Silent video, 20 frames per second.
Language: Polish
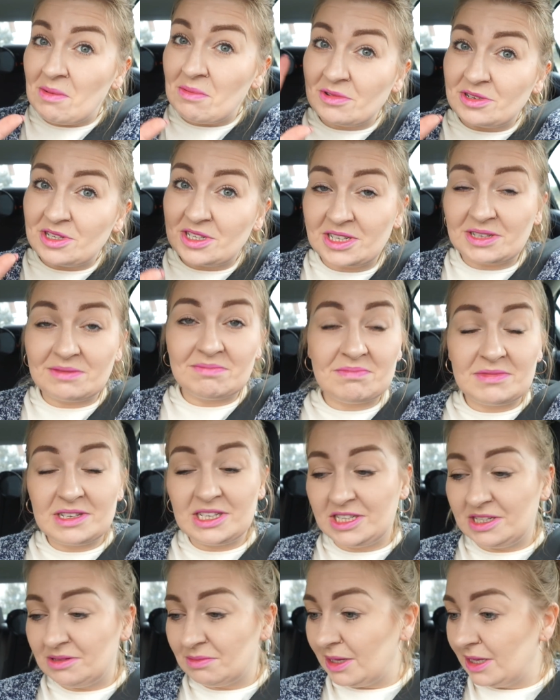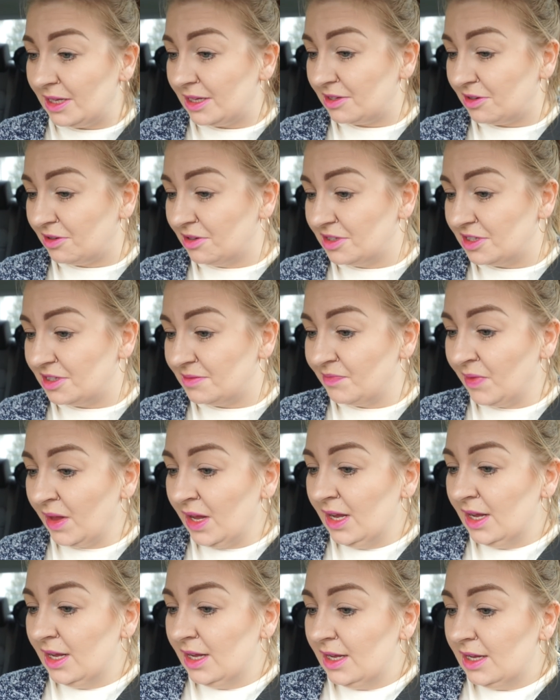mamuśki. Zima nadchodzi.
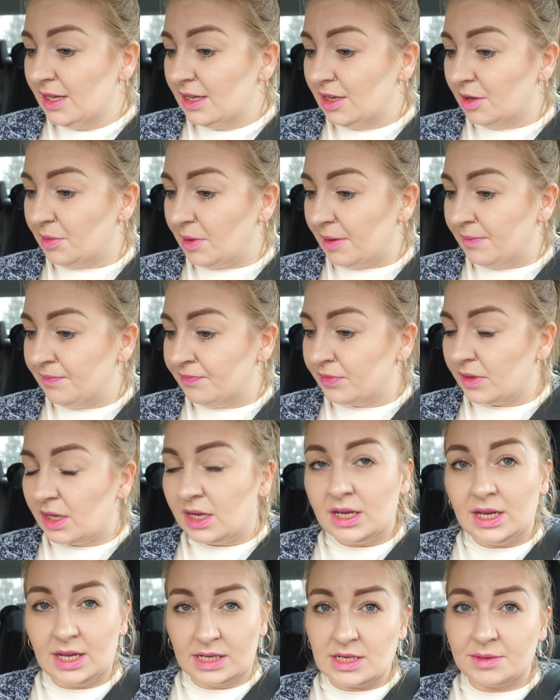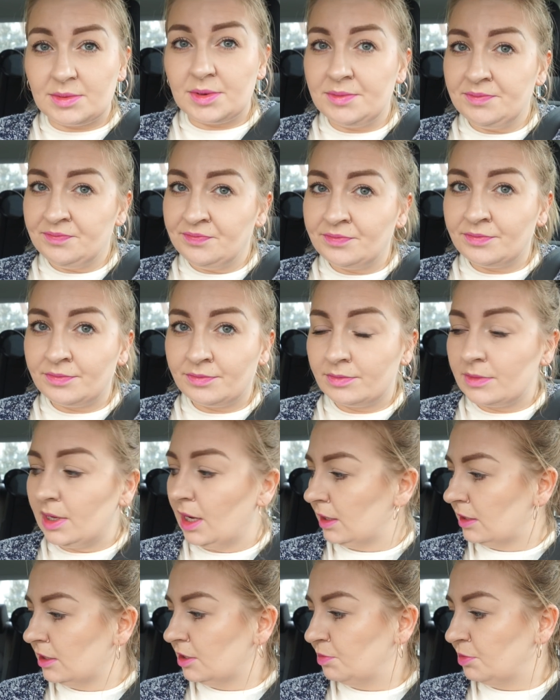Dobra, jedziemy.
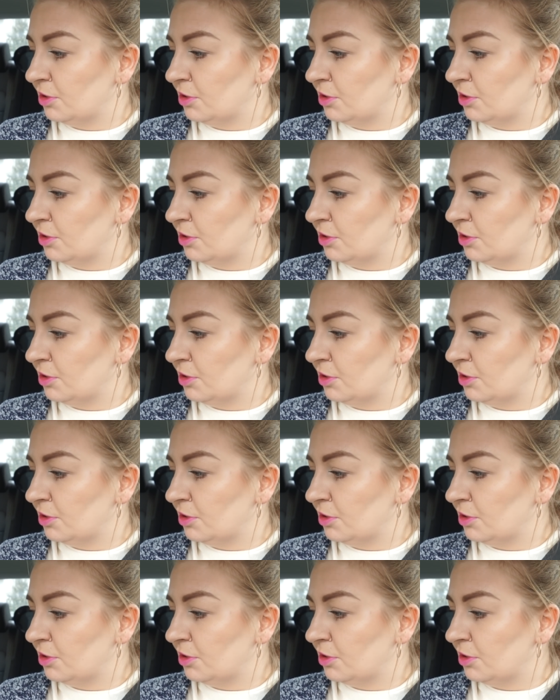A ty